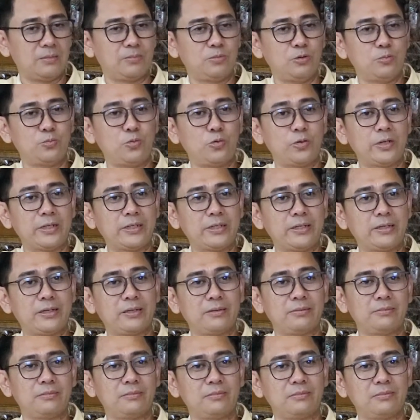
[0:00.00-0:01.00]
Nah, pupuk ini
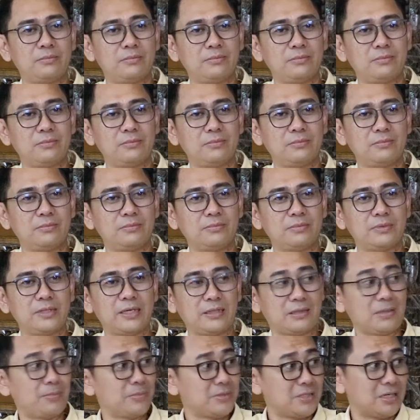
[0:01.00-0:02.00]
kan
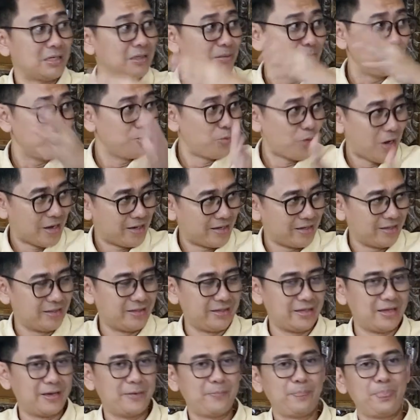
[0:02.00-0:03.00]
kita menjelang ke pupuk akhirnya
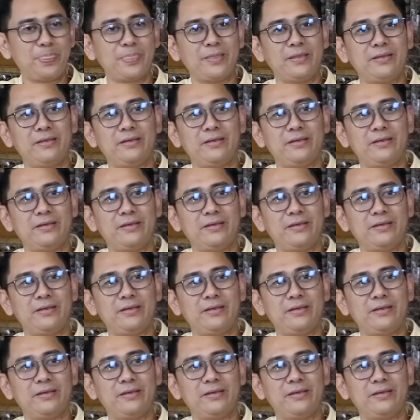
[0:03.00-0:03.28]
ini ya hmm,